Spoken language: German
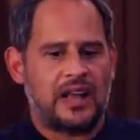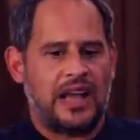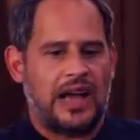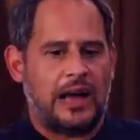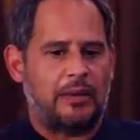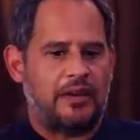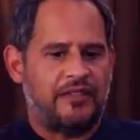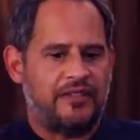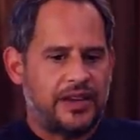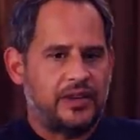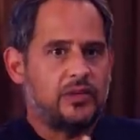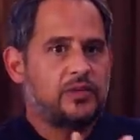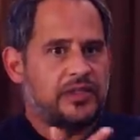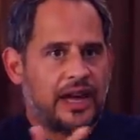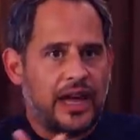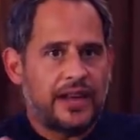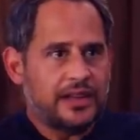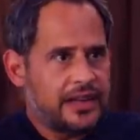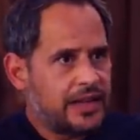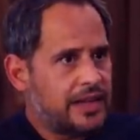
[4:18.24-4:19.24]
Aber wenn du
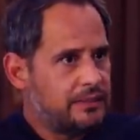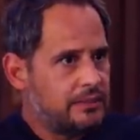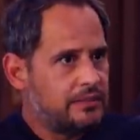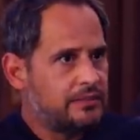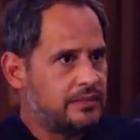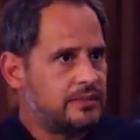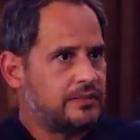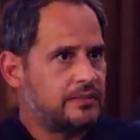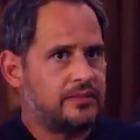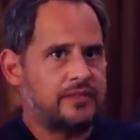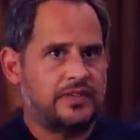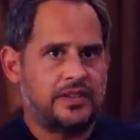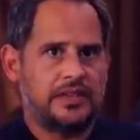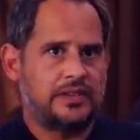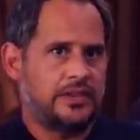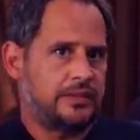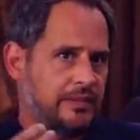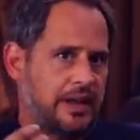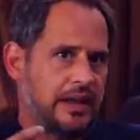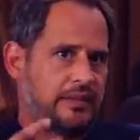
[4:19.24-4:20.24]
dann eben, wie
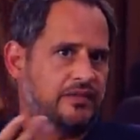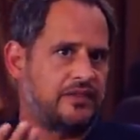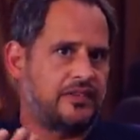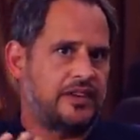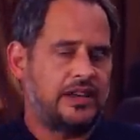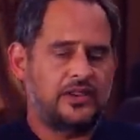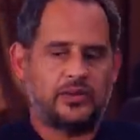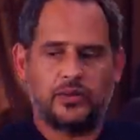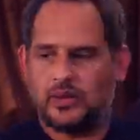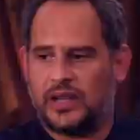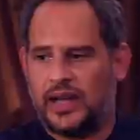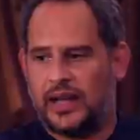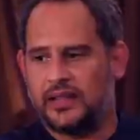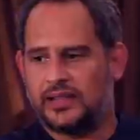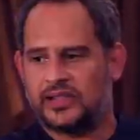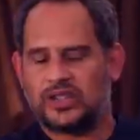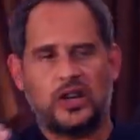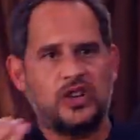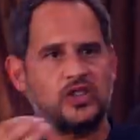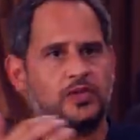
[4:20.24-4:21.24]
in meinem Fall, so
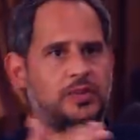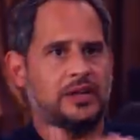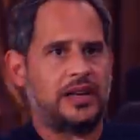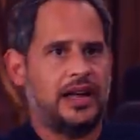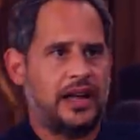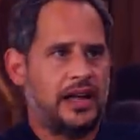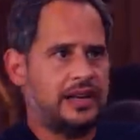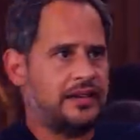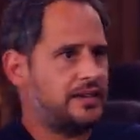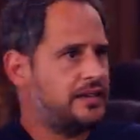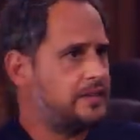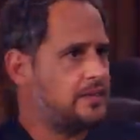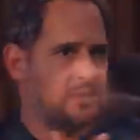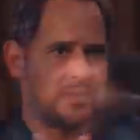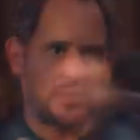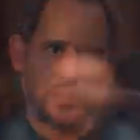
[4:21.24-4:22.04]
geile Schauspieler hast, so